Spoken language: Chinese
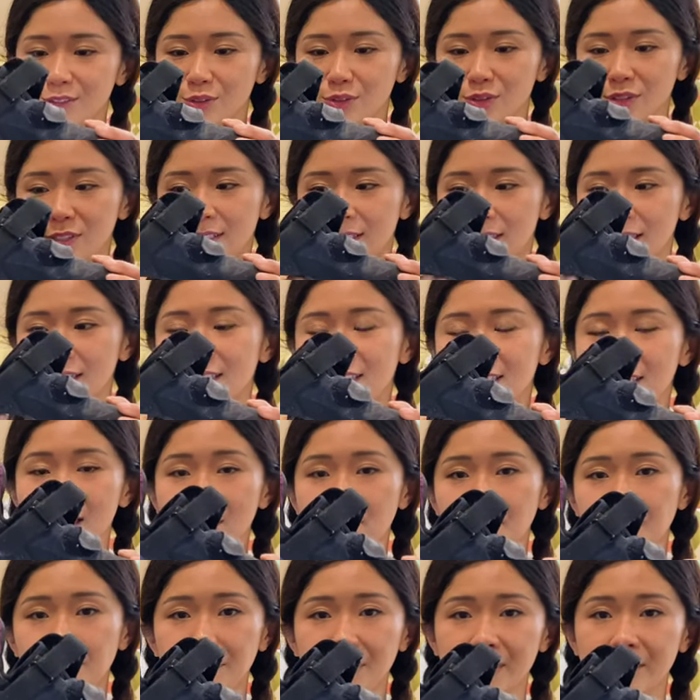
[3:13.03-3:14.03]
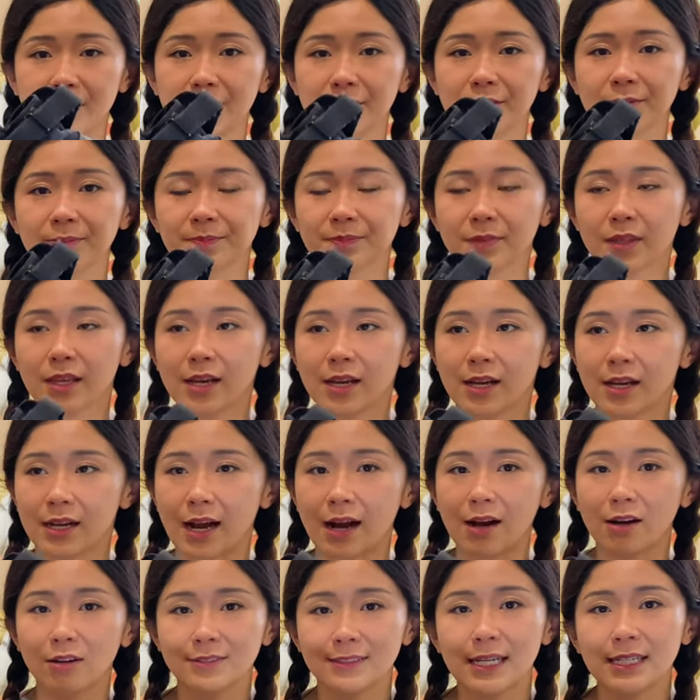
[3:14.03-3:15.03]
就是鞋底很平。
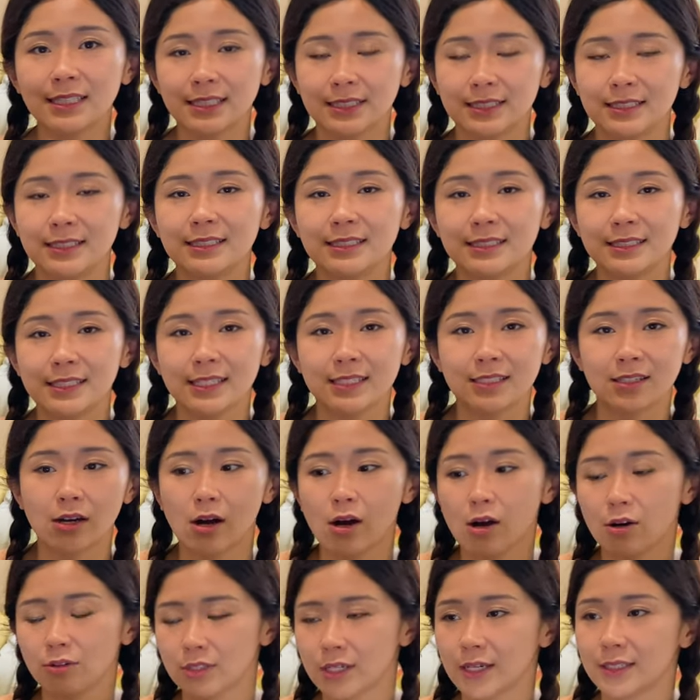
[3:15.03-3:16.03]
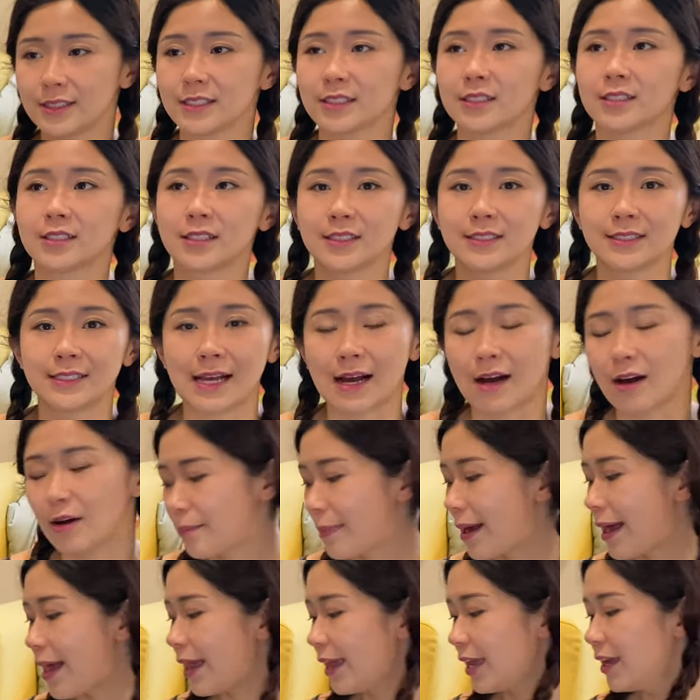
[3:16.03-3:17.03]
然后当你进阶以后呢，你可能想要
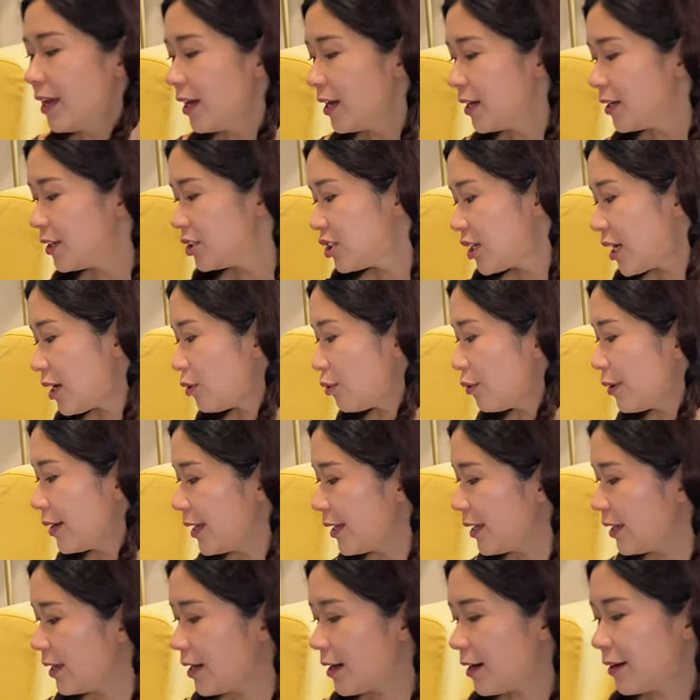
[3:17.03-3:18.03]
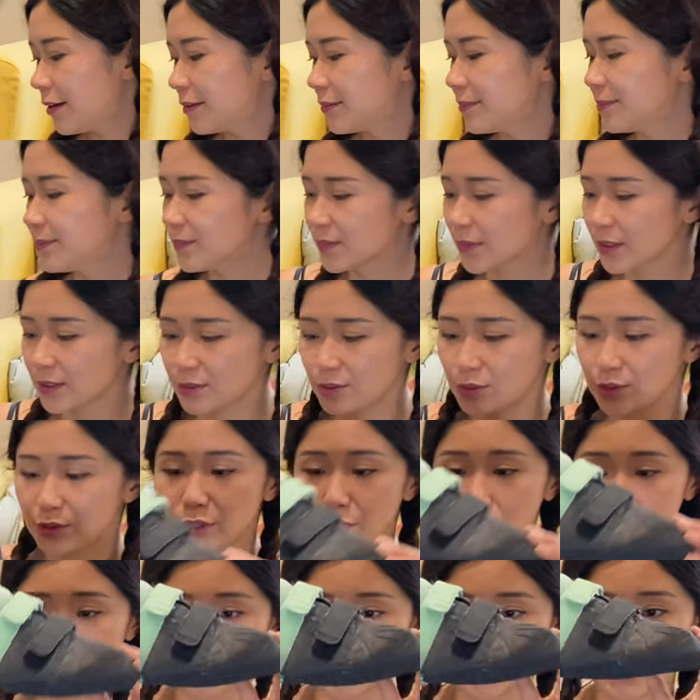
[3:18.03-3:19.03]
买稍微呃，就
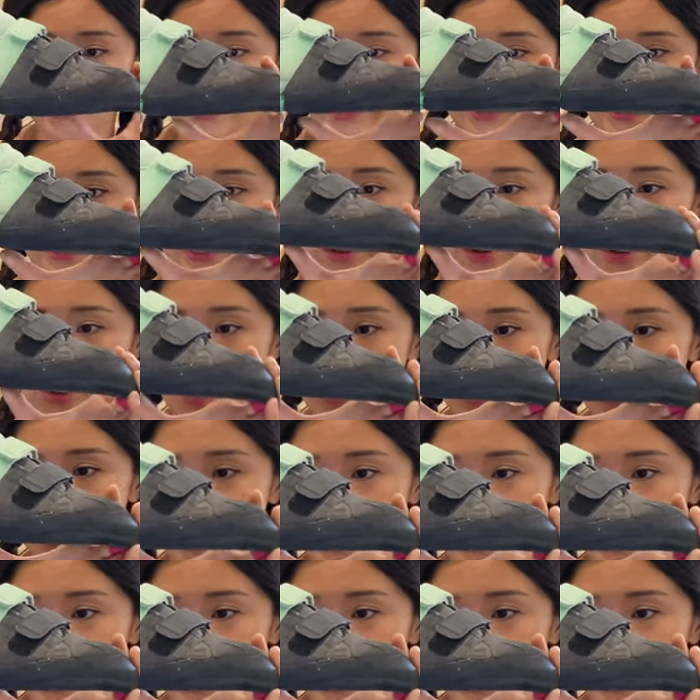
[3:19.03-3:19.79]
有一些鞋弓